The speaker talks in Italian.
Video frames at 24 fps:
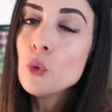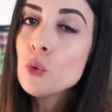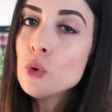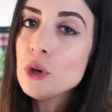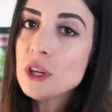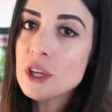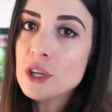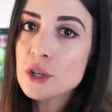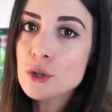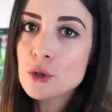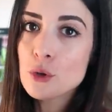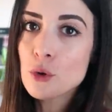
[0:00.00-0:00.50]

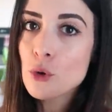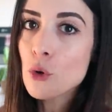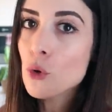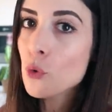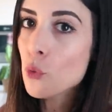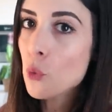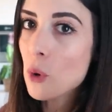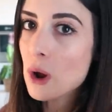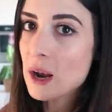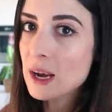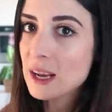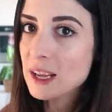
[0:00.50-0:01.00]
unisco
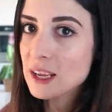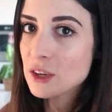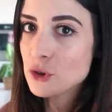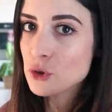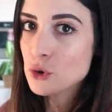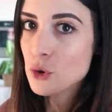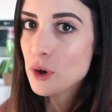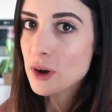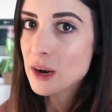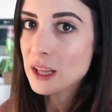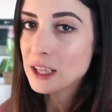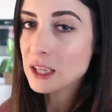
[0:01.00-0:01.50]
qualche
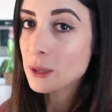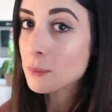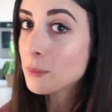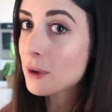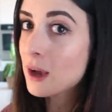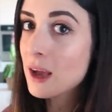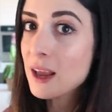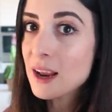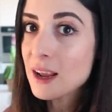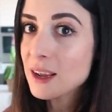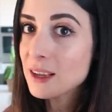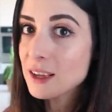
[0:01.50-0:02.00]
giornata,
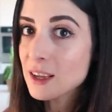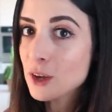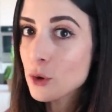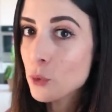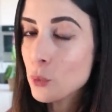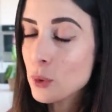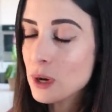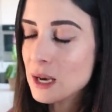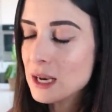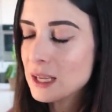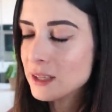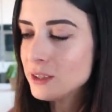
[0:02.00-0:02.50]
magari anche
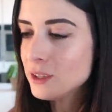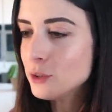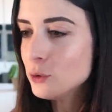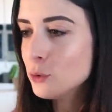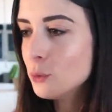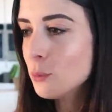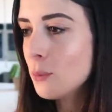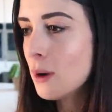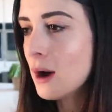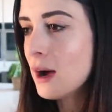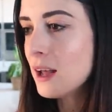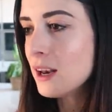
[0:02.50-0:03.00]
quella di
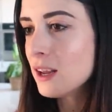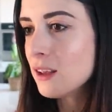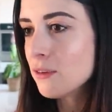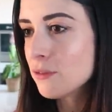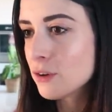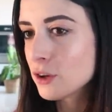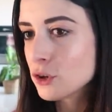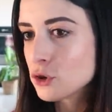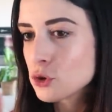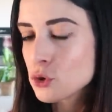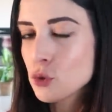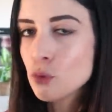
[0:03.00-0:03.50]
domani,
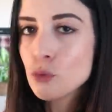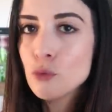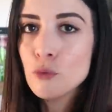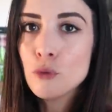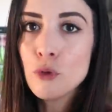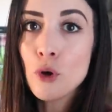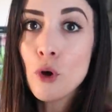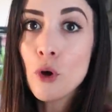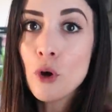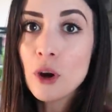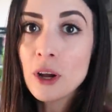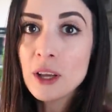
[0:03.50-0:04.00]
faccio un
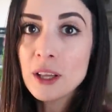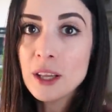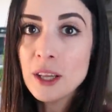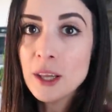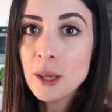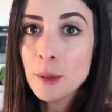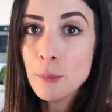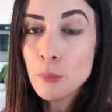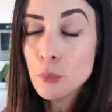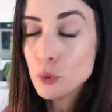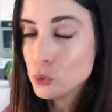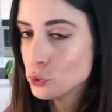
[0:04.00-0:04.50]
vlog
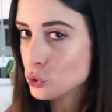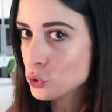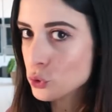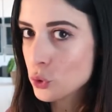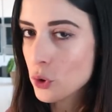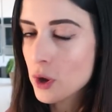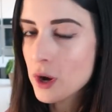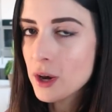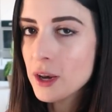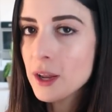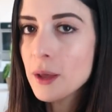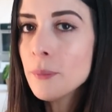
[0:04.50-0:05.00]
di più
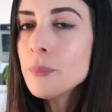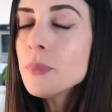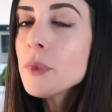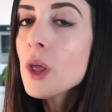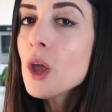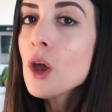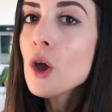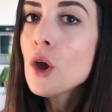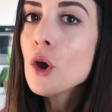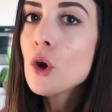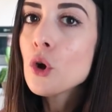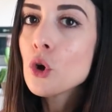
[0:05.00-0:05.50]
giorni.
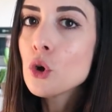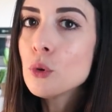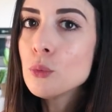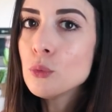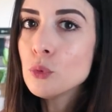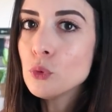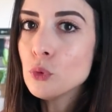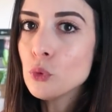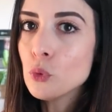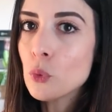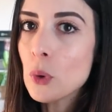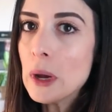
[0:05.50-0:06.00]

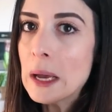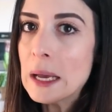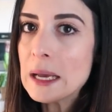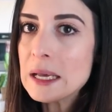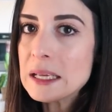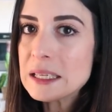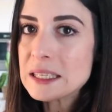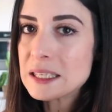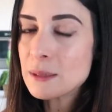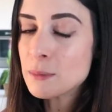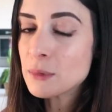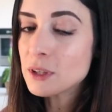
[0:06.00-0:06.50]

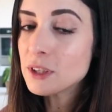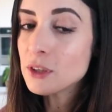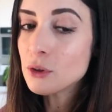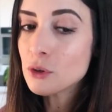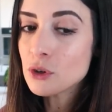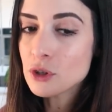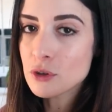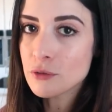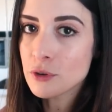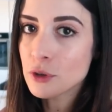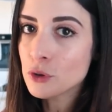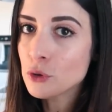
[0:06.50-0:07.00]
Comunque stamattina
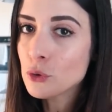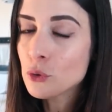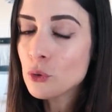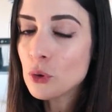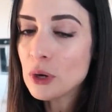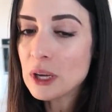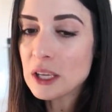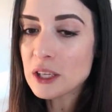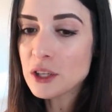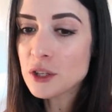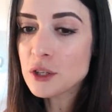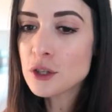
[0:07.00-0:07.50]
ho già fatto
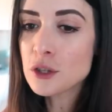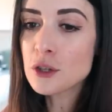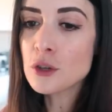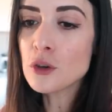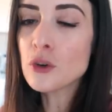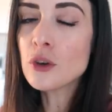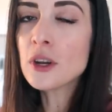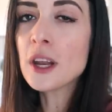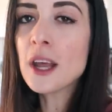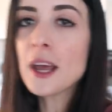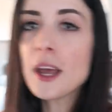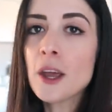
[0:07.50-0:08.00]

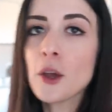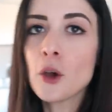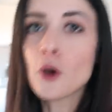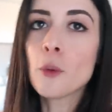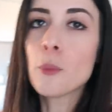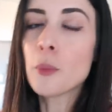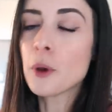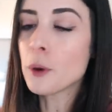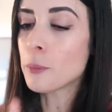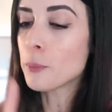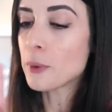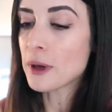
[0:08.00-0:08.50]
colazione e ho
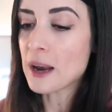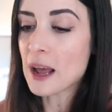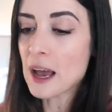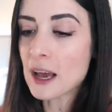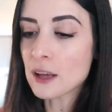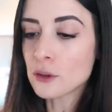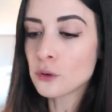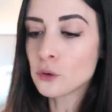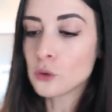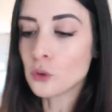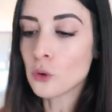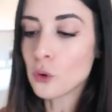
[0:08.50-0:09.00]

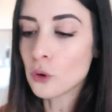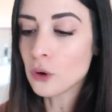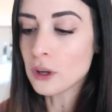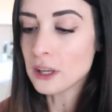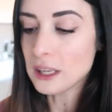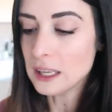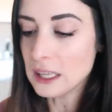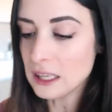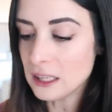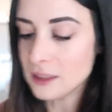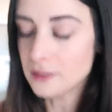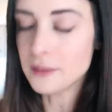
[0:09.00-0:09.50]
preparato
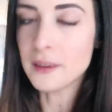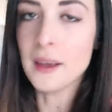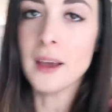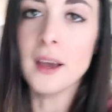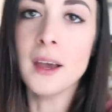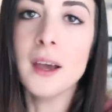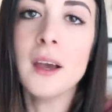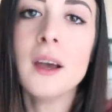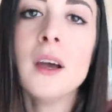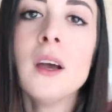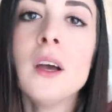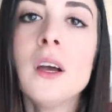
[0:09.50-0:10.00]
il
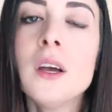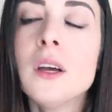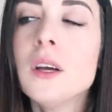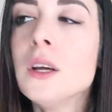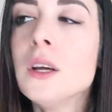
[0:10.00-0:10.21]
tè,